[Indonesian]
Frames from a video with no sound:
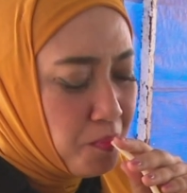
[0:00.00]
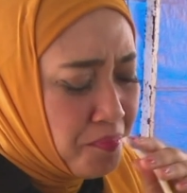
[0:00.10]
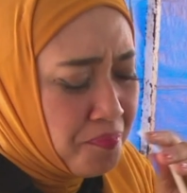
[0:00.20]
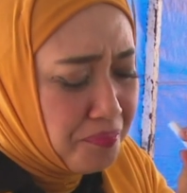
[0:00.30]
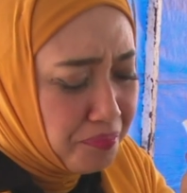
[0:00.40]

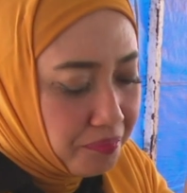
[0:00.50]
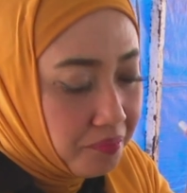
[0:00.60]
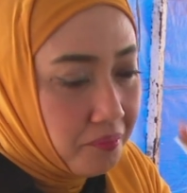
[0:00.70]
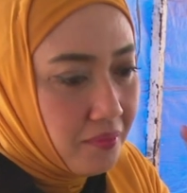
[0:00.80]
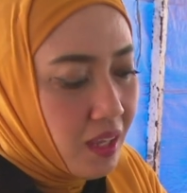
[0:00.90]
hmm.
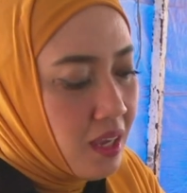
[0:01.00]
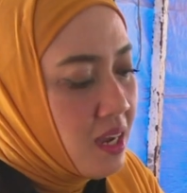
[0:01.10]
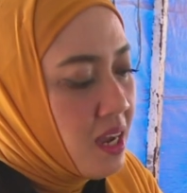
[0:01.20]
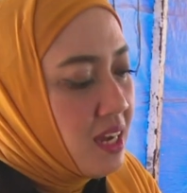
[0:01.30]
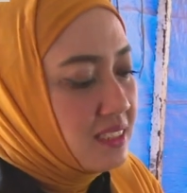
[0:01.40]

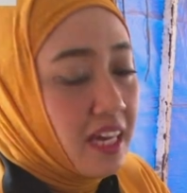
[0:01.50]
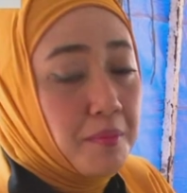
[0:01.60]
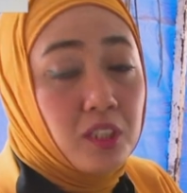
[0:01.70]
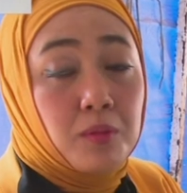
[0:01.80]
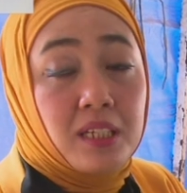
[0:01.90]

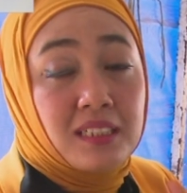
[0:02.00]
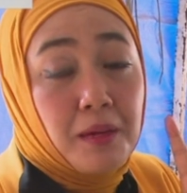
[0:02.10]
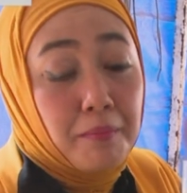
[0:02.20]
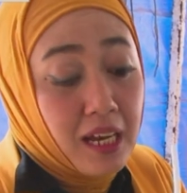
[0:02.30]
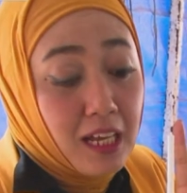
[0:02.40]
Saya minumnya
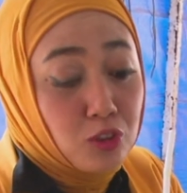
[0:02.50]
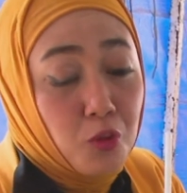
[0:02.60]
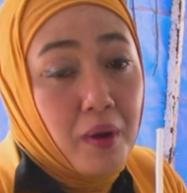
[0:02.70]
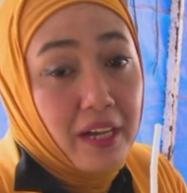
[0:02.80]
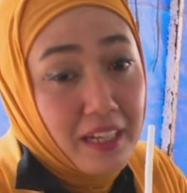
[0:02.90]
sampai
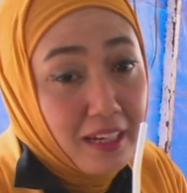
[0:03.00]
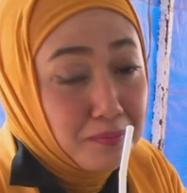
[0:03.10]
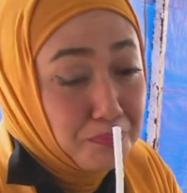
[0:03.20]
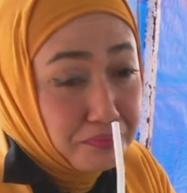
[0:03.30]
langsung banyak